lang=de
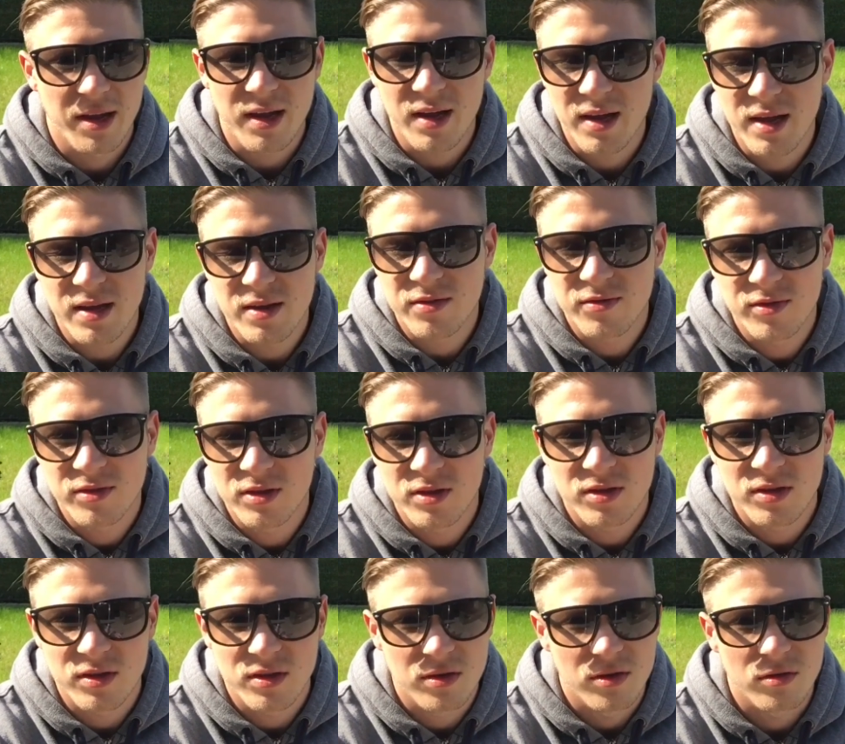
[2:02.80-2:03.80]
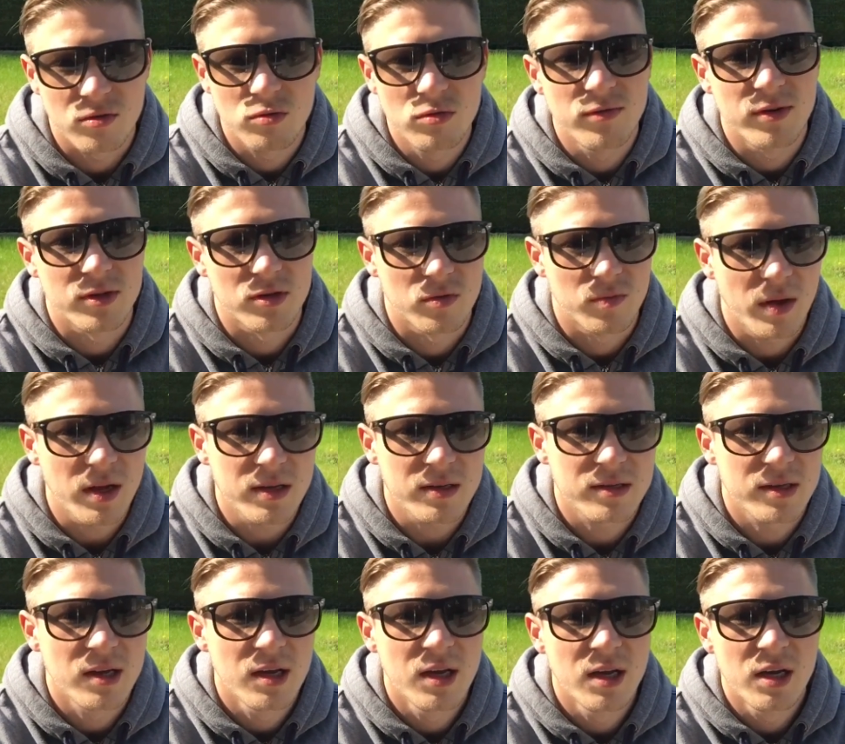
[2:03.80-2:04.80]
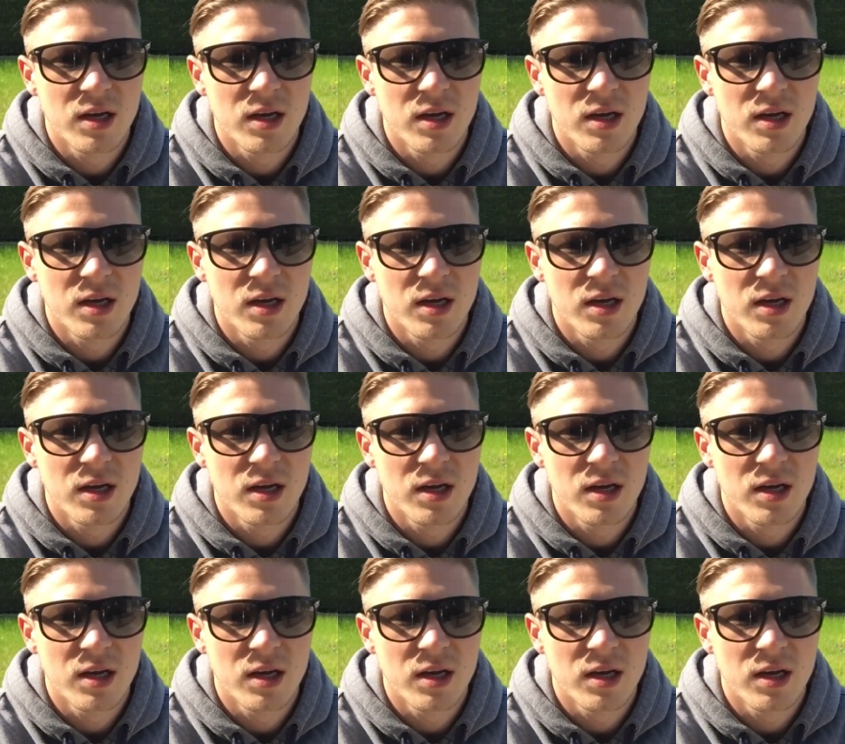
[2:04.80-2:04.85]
ja, hey, ich finde es äh, cool, was du machst.